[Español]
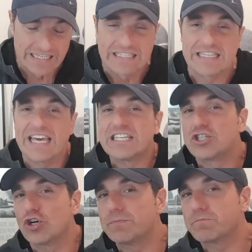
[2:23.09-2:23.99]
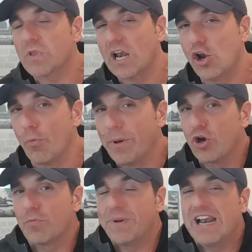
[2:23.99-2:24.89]
De hecho, lo
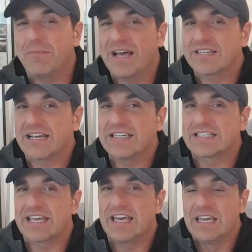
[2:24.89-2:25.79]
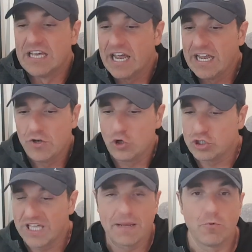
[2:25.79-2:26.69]
peor para el Barça es que no
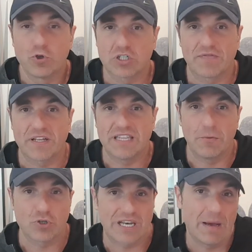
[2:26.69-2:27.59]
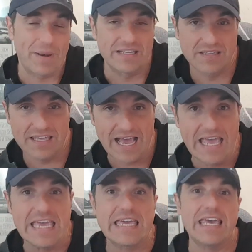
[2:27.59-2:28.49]
tiene muchos efectivos en la plantilla
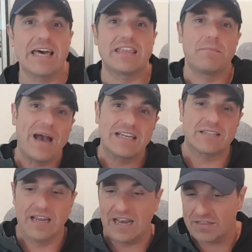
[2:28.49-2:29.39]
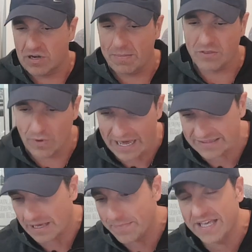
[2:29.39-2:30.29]
y que además en la zona
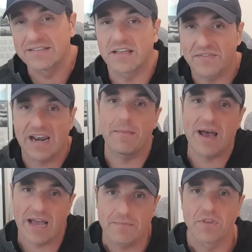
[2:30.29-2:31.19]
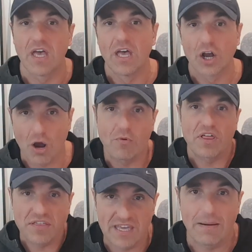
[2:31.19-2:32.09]
medular también tendrá la baja, como
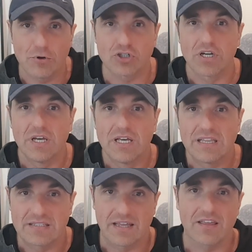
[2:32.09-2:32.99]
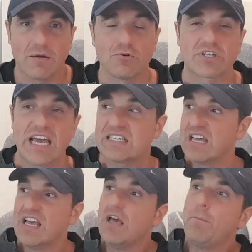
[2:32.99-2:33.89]
decíamos, de Sergio Busquets.
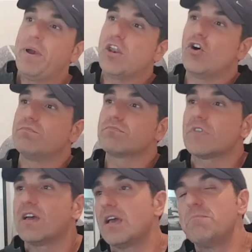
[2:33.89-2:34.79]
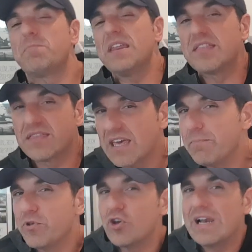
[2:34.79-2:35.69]
Pero en
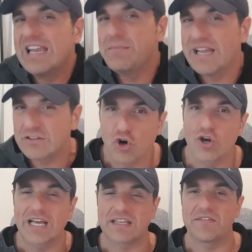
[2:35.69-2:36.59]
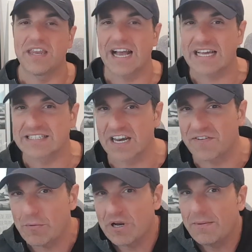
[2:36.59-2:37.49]
principio la eliminatoria tendría que ser
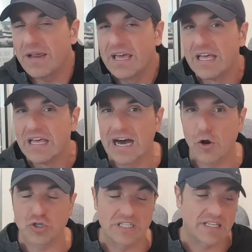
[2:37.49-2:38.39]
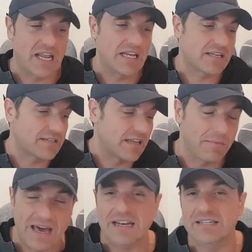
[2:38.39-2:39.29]
favorable a los intereses del
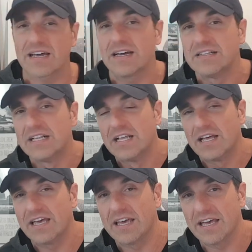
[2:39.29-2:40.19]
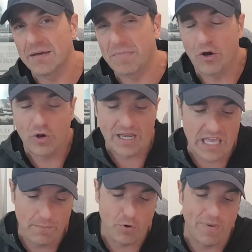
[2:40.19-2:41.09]
Barça. Eh, mejor
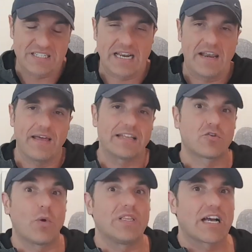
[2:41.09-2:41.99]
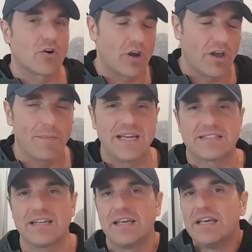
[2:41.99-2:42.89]
equipo, más calidad, cuenta con Leo
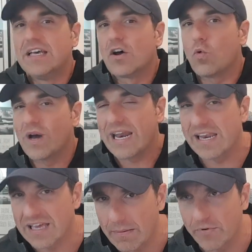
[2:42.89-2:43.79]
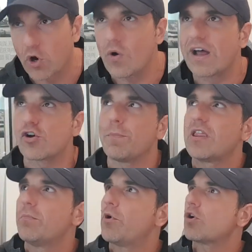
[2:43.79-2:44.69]
Messi, jugará en el Camp Nou,
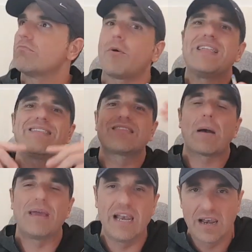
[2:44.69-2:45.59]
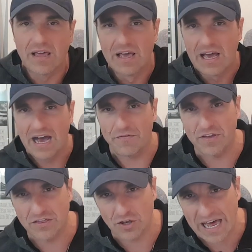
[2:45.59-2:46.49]
arropado por 90.000
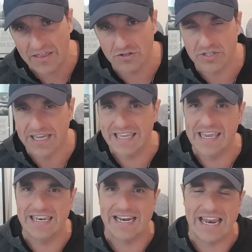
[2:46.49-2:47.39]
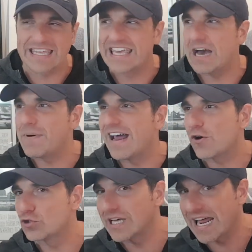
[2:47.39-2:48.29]
aficionados que llenarán, que
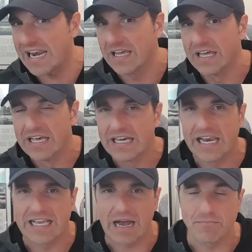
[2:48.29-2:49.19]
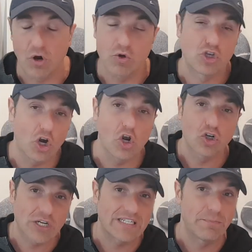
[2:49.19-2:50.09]
abarrotarán el Cam Nou. Yo no
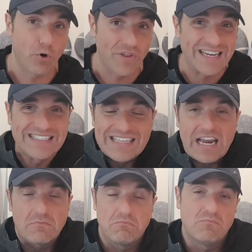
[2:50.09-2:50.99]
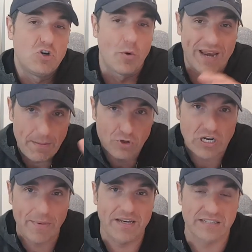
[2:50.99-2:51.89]
sé si podré estar, lo veremos
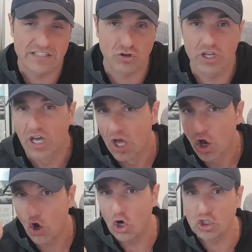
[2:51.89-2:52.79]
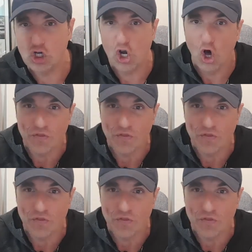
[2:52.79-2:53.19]
a ver si estoy. Os lo